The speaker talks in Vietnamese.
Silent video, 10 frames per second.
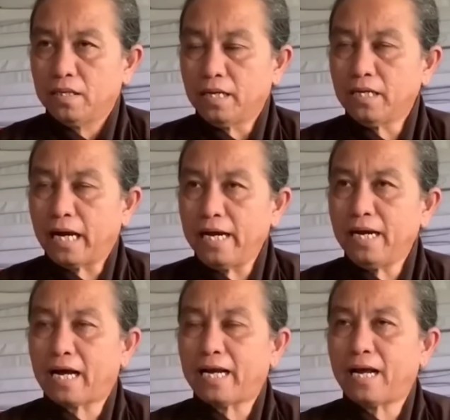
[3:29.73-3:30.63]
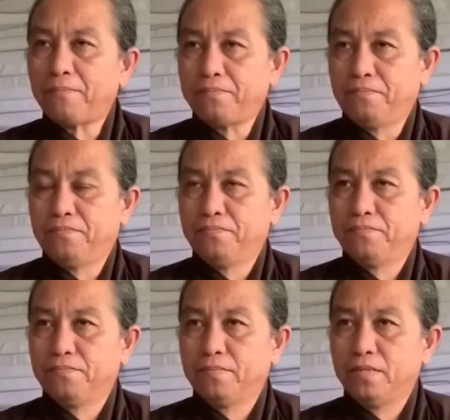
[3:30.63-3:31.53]
chữ kỹ là cái năm
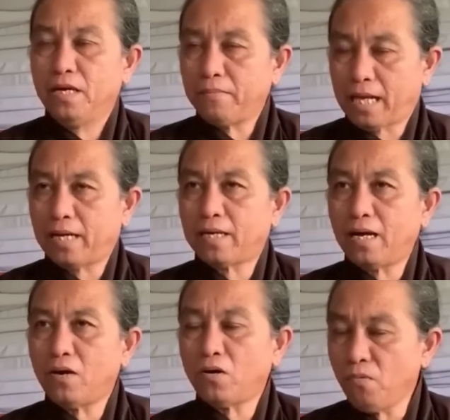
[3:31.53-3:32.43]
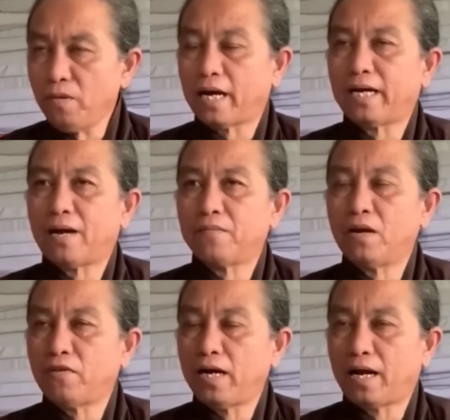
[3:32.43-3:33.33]
nhưng mà thật chắc nó đúng là cái năm chứ
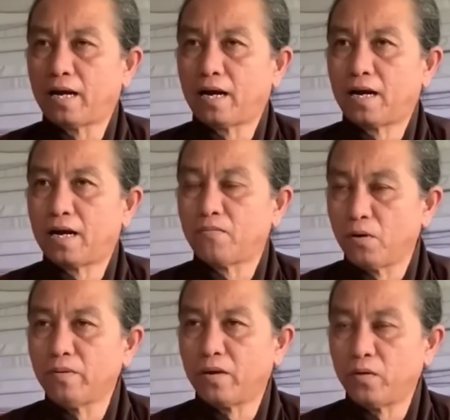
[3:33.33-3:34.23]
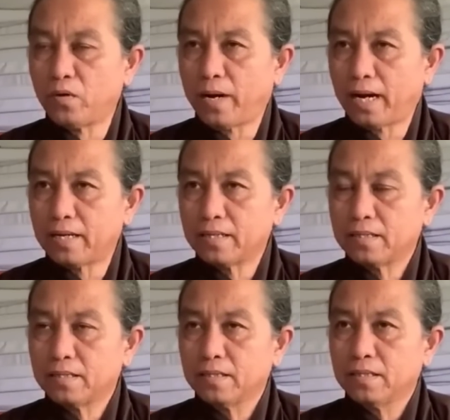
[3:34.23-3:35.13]
không phải là không đúng nghe quý cô bác
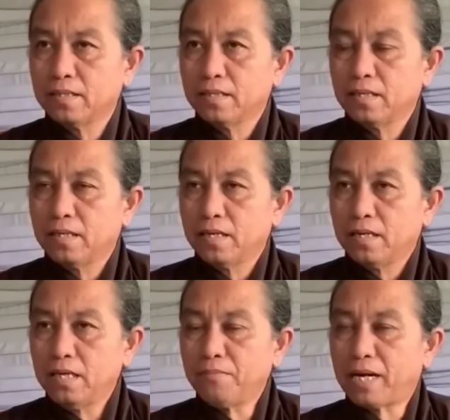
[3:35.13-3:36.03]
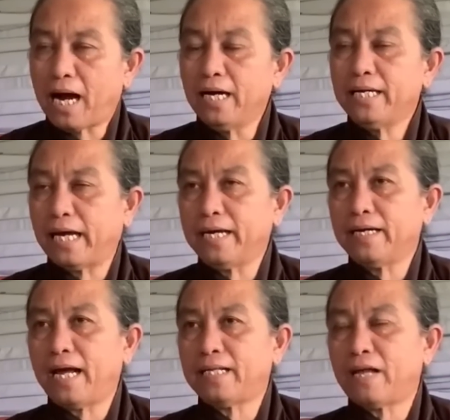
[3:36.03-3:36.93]
nhưng mà cử kỹ
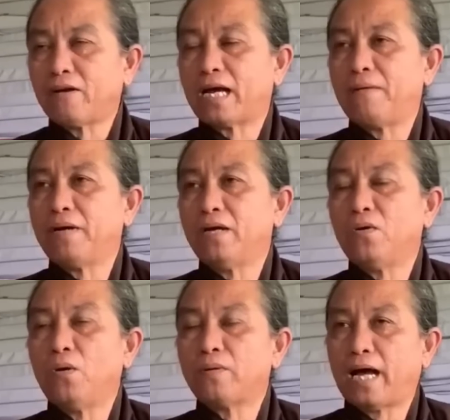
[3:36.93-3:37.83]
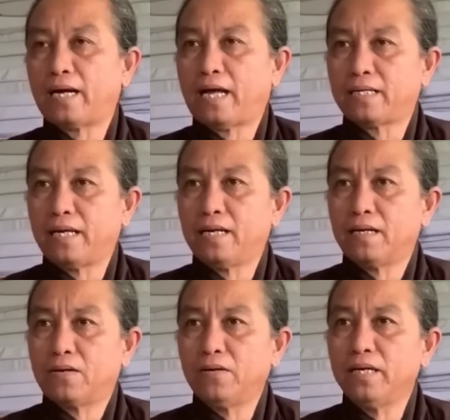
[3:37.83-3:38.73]
ở đây theo cái cảm nghĩ của ốc đàn là chỉ
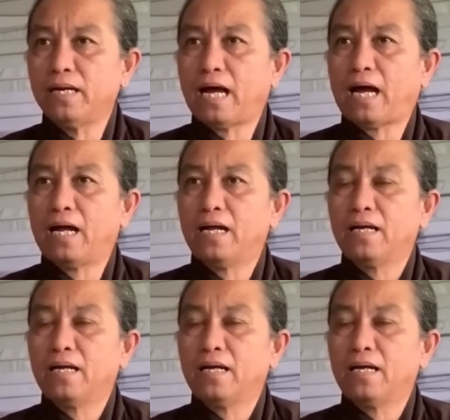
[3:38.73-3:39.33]
coi như là